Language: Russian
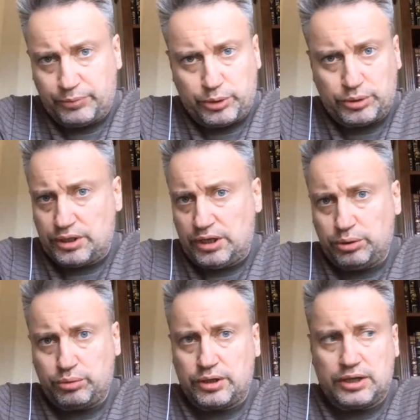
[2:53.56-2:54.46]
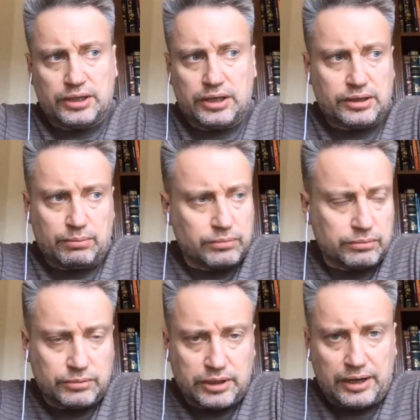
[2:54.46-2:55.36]
То есть нету никаких
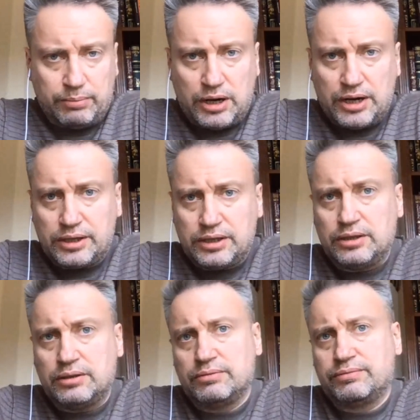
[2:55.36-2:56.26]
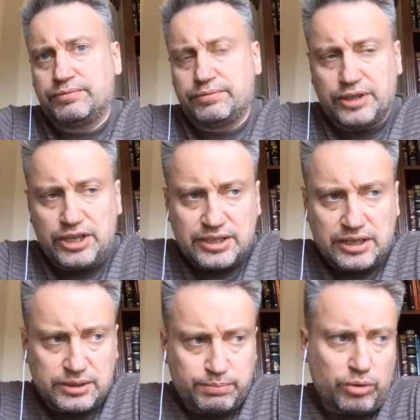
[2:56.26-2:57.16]
там колебаний, низкий
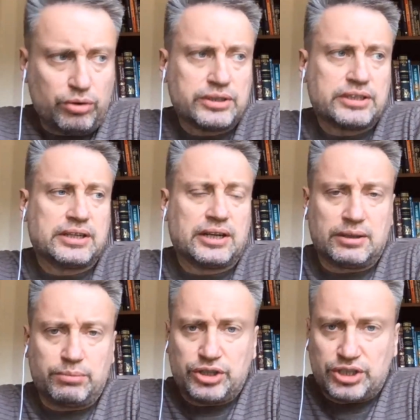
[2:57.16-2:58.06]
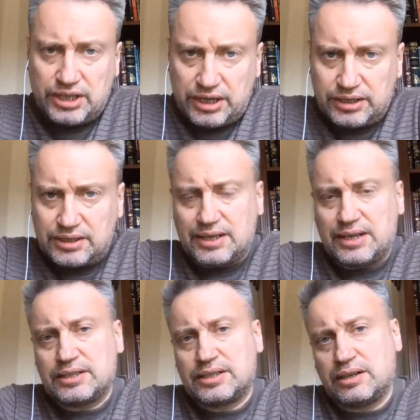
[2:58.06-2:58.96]
спрос, экономическая
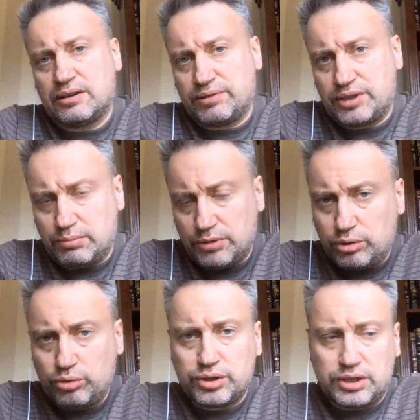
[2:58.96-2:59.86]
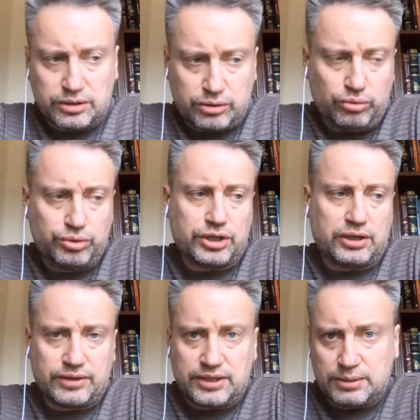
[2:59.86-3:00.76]
рецессия, всем грустно,
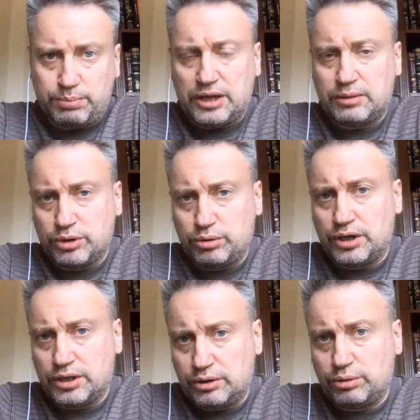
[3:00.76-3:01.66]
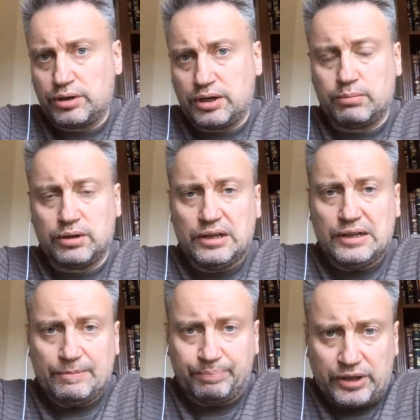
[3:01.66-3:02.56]
скучно, все спят, много никто как бы
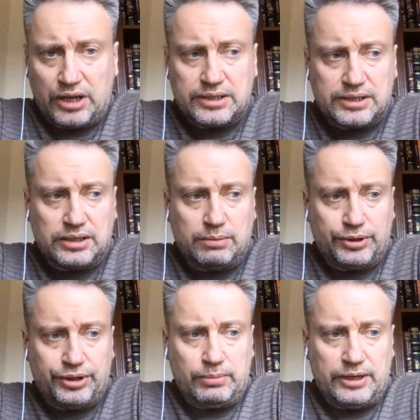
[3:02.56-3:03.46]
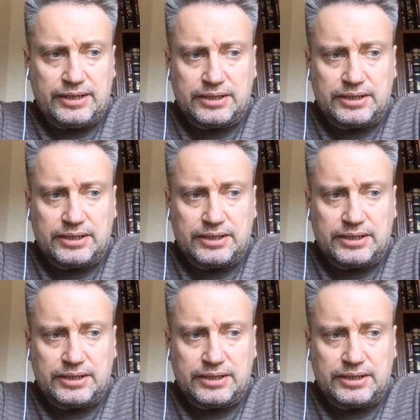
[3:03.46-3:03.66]
газа не потребляет.